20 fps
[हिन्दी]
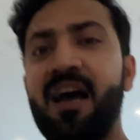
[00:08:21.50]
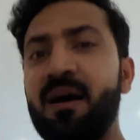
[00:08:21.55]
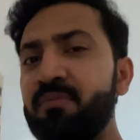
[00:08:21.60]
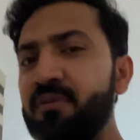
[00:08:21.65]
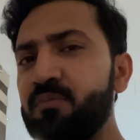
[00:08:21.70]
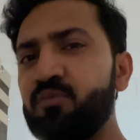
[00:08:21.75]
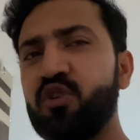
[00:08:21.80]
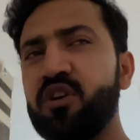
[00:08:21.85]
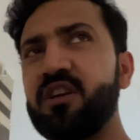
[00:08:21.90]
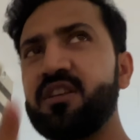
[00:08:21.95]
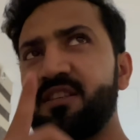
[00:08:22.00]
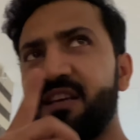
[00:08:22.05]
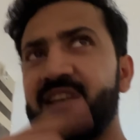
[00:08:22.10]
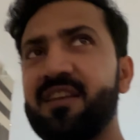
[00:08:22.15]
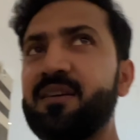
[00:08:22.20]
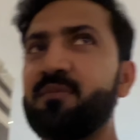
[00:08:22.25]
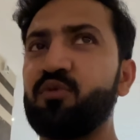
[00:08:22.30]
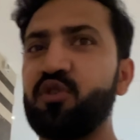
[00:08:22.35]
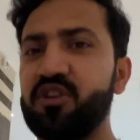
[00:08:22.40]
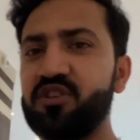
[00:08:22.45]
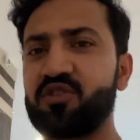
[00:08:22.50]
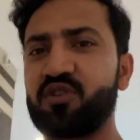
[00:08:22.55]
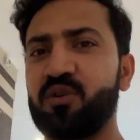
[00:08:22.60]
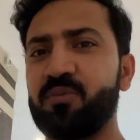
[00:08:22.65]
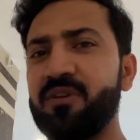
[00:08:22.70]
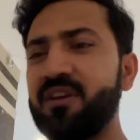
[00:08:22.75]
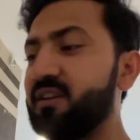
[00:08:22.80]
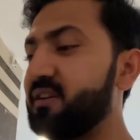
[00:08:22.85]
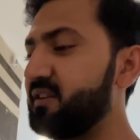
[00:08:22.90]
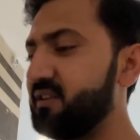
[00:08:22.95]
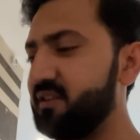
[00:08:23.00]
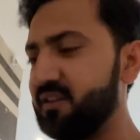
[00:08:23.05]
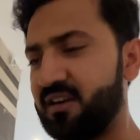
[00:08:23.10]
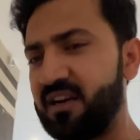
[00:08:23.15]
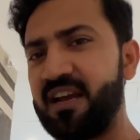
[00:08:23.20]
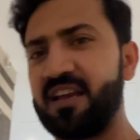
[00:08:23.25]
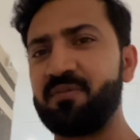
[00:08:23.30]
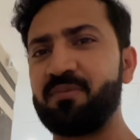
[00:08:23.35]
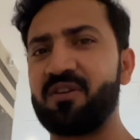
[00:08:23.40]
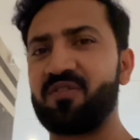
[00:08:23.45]
अभी मोहित आते हैं मोहित को भी
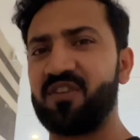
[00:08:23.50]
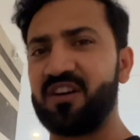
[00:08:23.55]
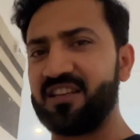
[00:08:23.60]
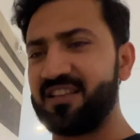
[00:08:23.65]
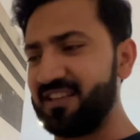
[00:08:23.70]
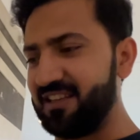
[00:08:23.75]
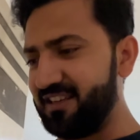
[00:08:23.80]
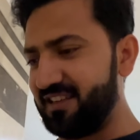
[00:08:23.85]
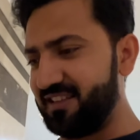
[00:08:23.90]
ट्राई बनवाते हैं